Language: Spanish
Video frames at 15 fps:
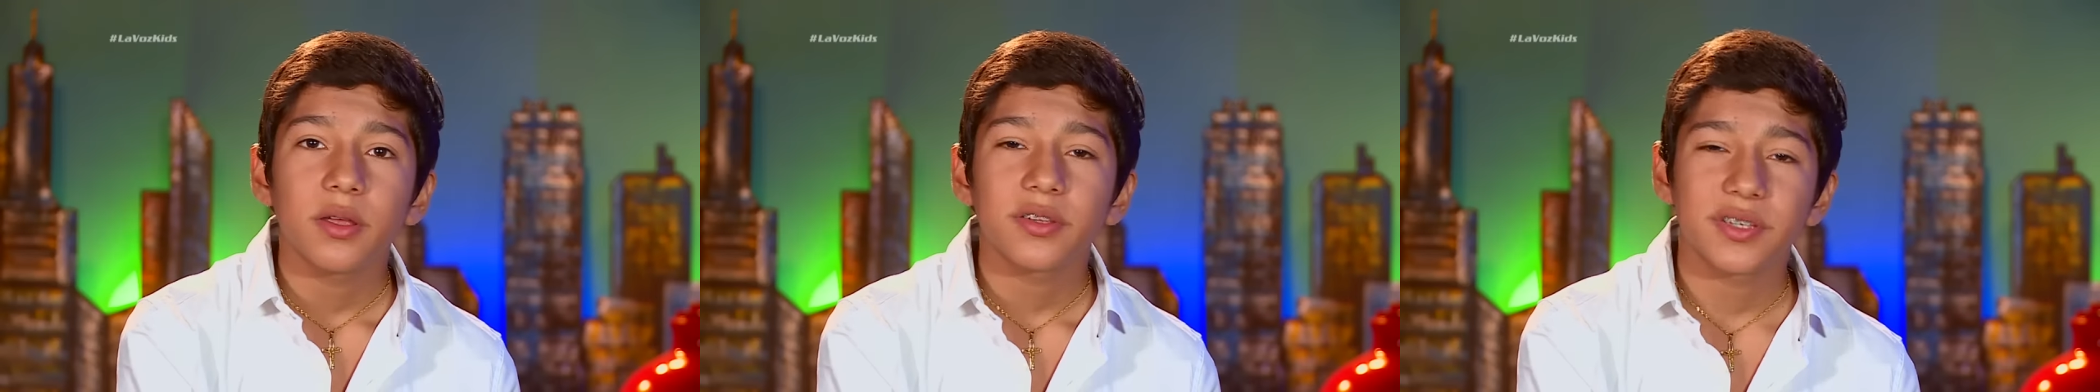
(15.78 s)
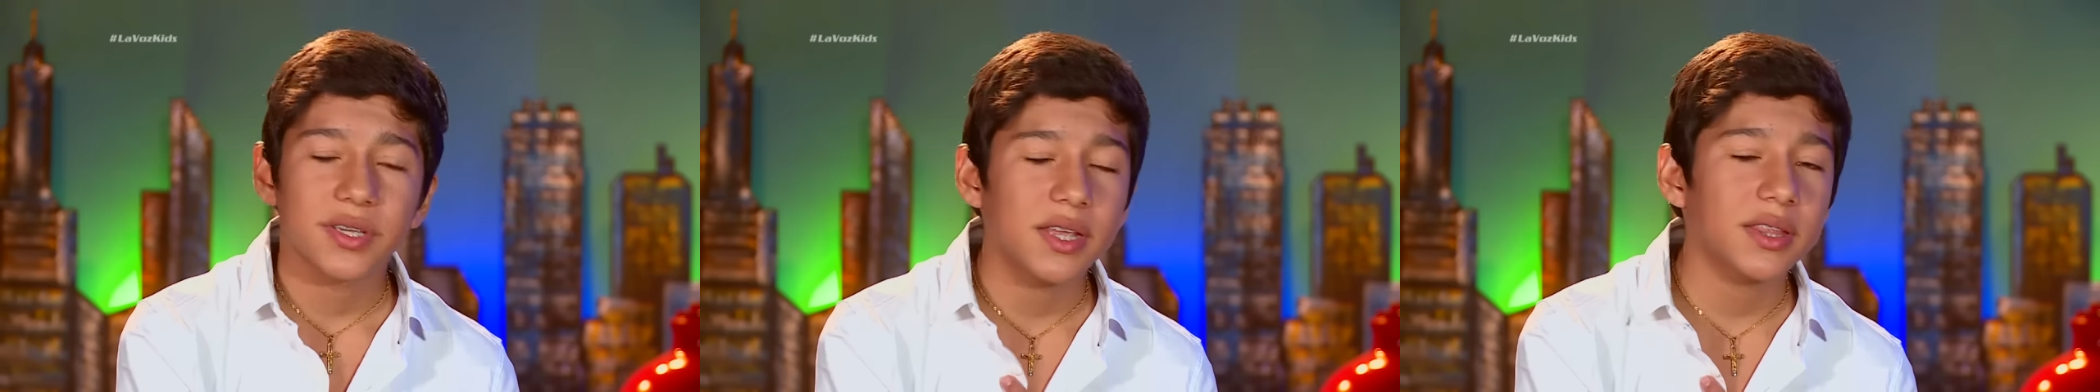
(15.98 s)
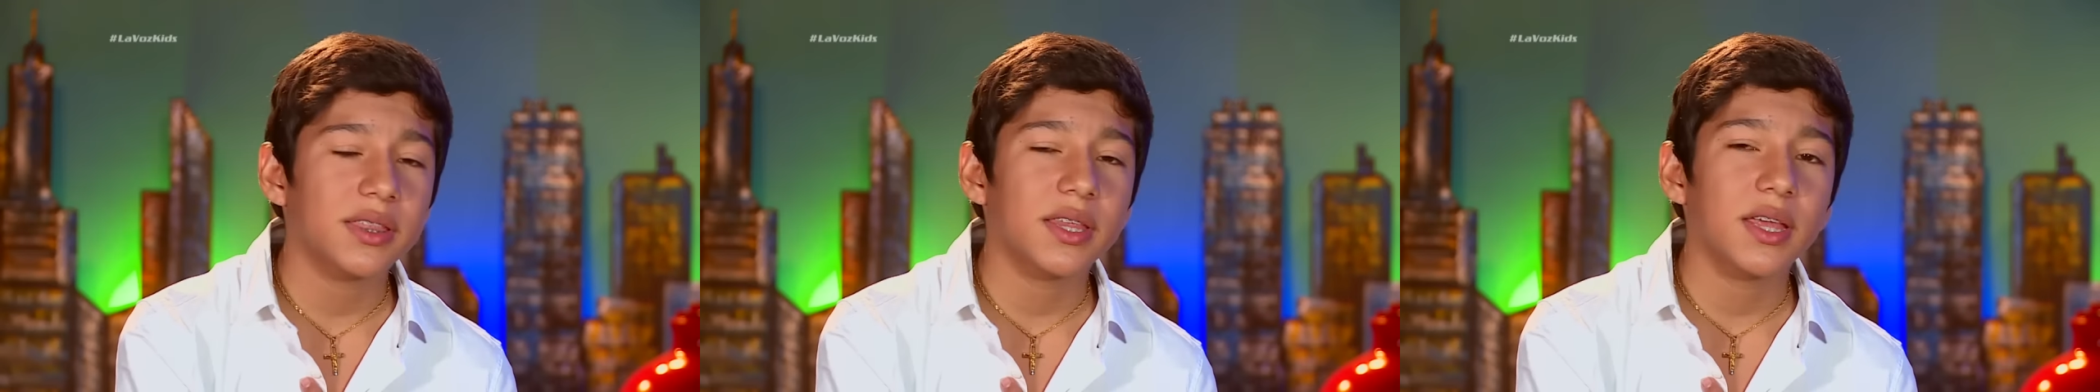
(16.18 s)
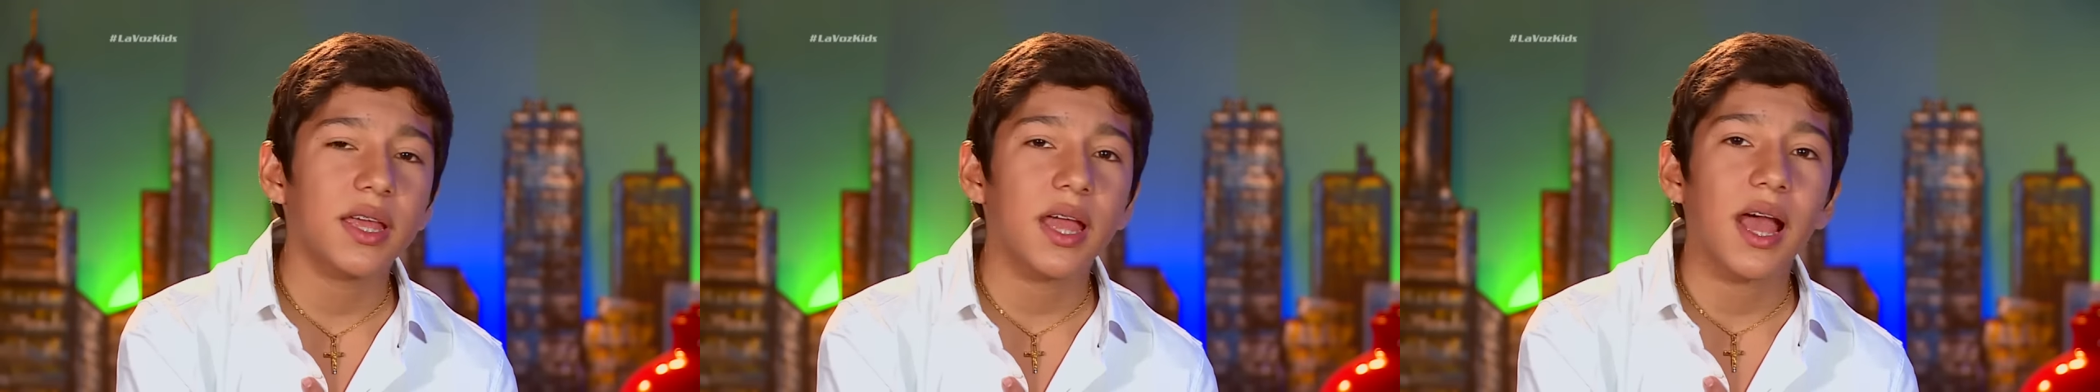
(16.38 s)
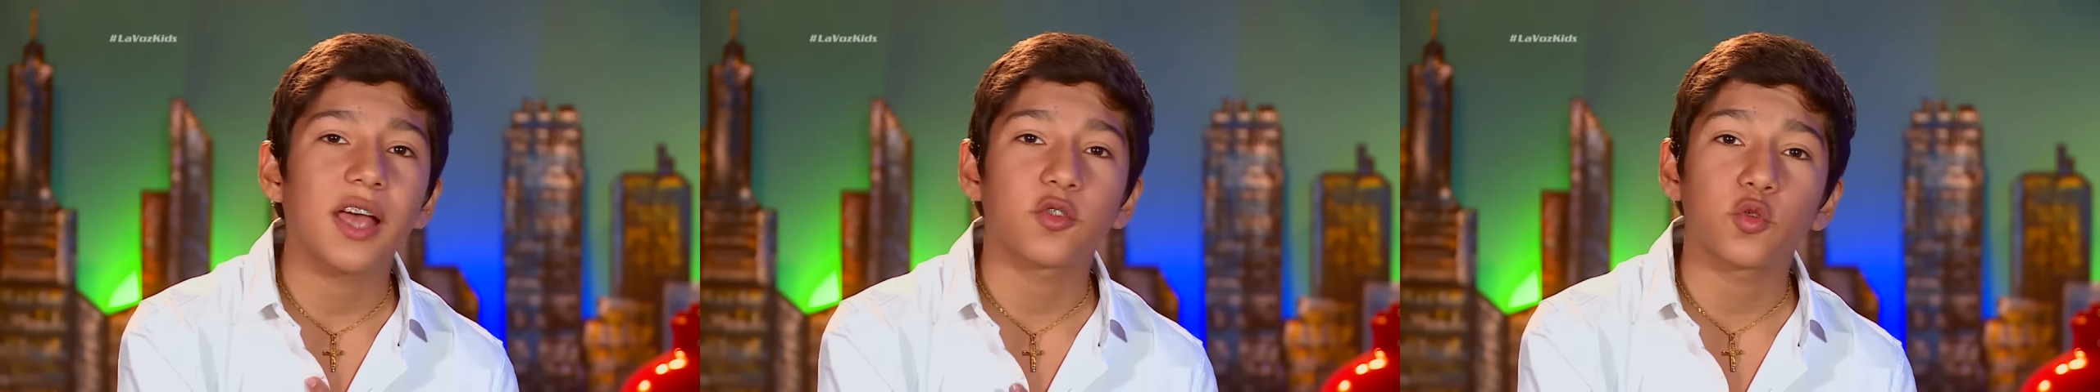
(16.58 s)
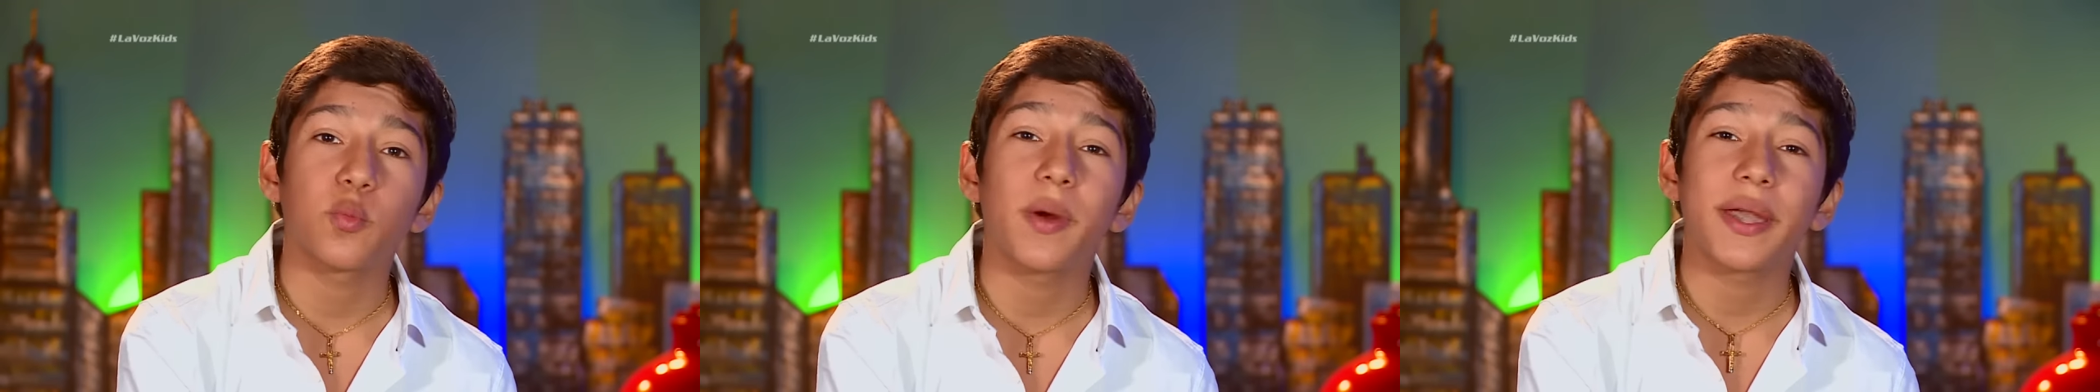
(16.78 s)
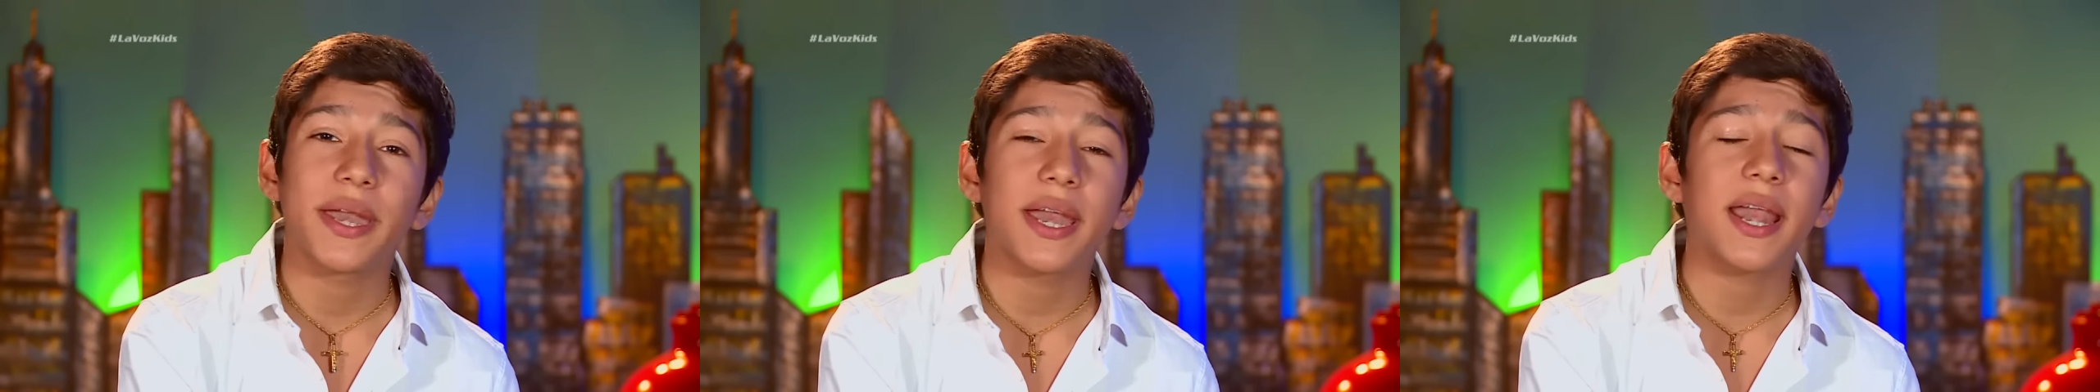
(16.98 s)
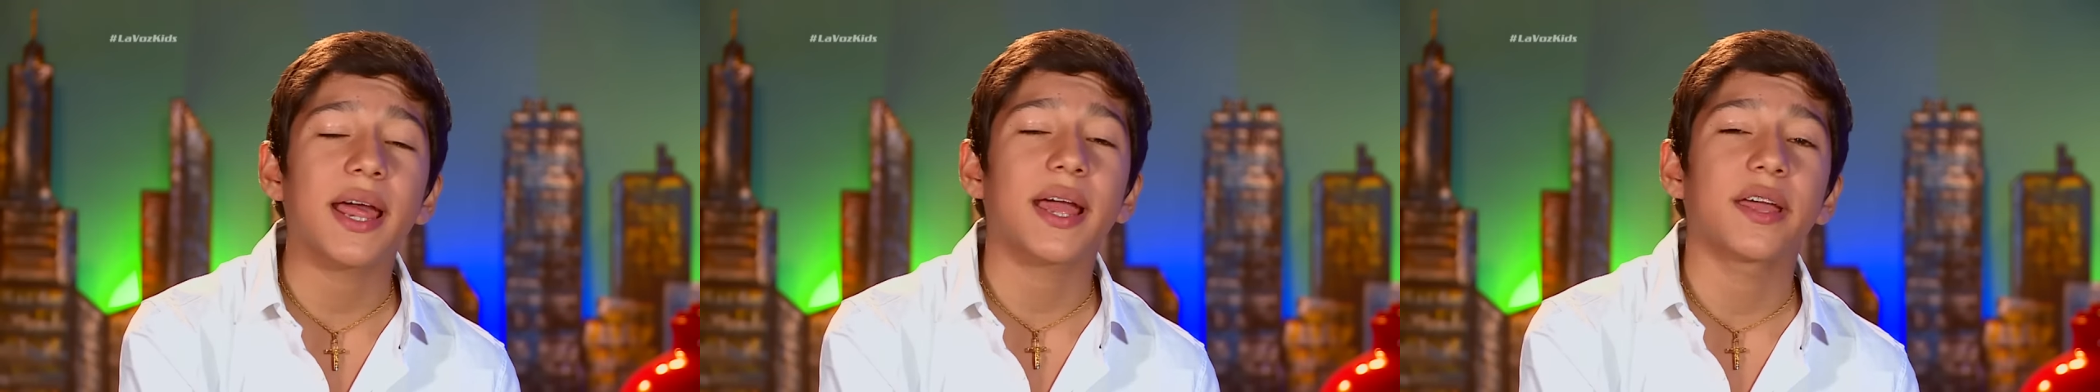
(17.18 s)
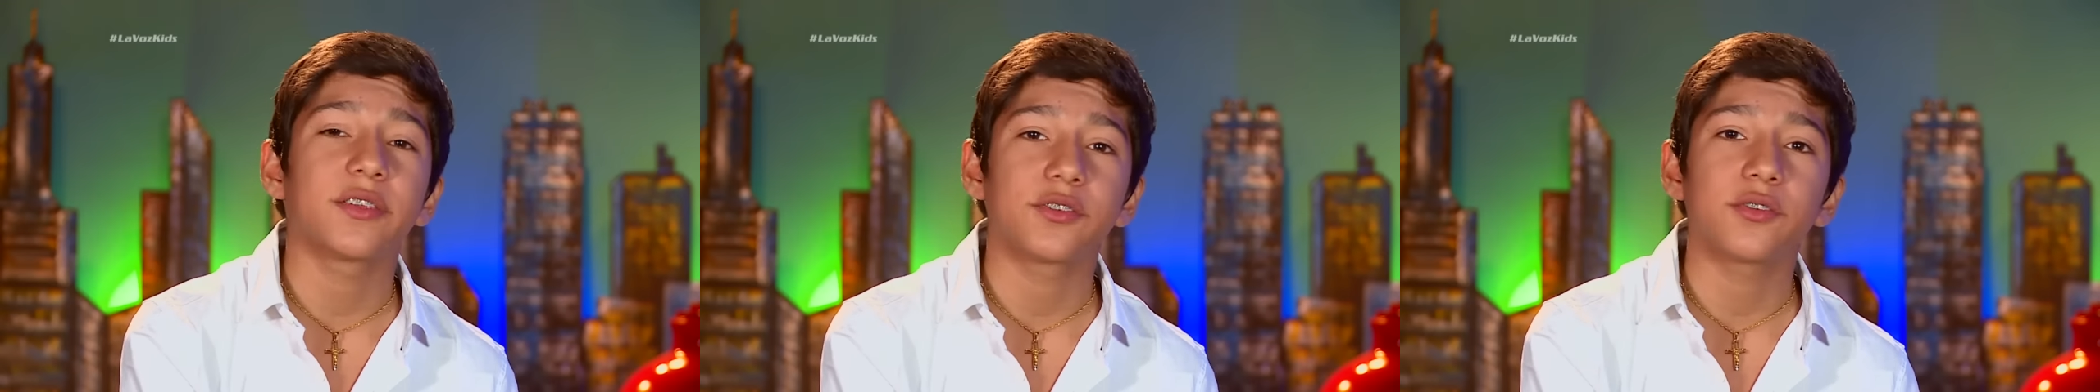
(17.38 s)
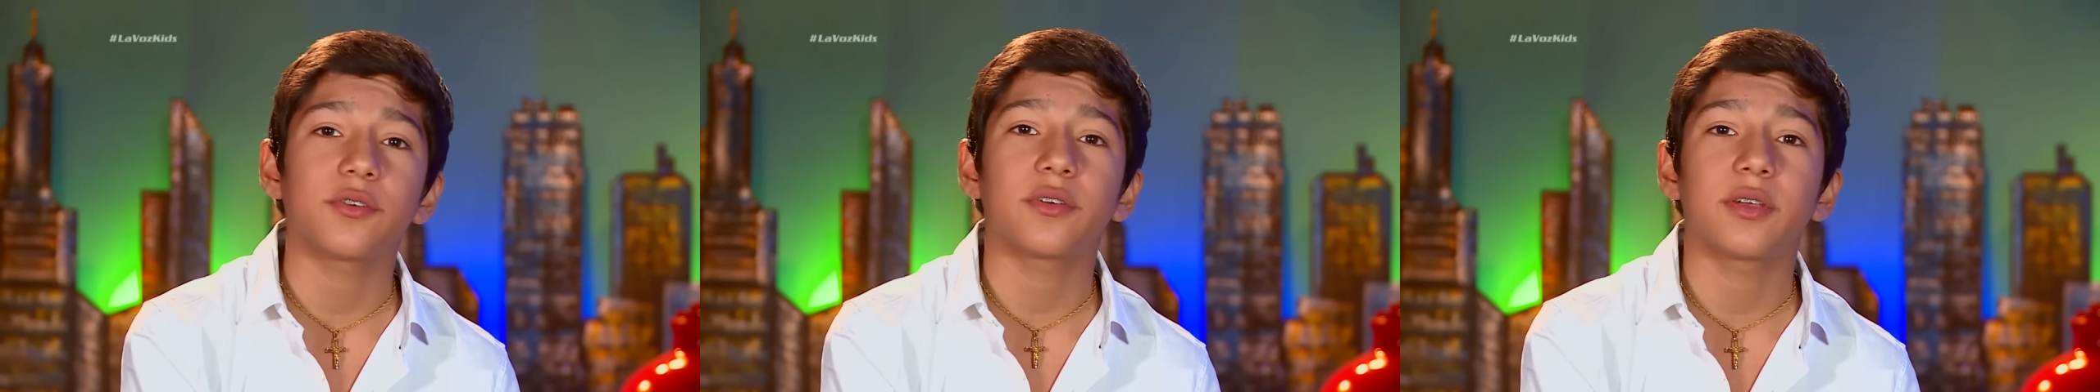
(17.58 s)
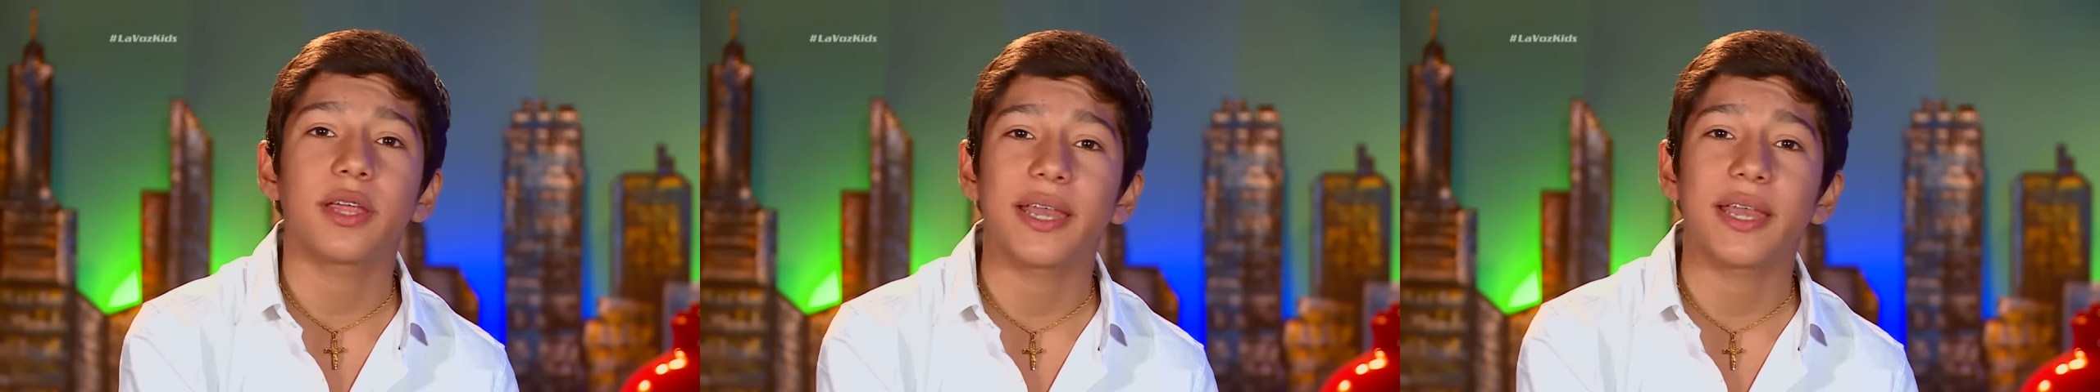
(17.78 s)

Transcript: siente a su manera la canción